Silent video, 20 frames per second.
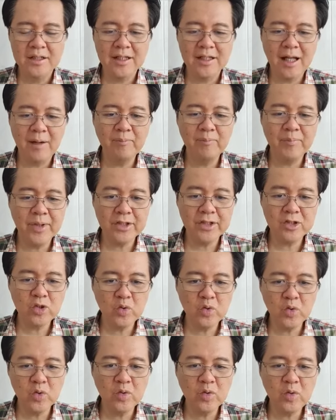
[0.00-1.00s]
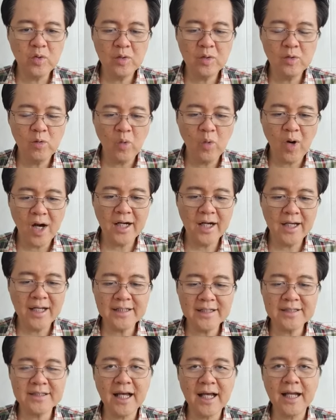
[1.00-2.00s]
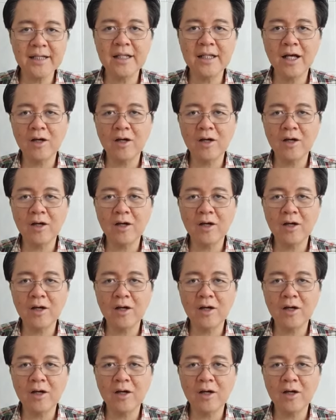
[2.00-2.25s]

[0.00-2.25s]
Number 2, warning sign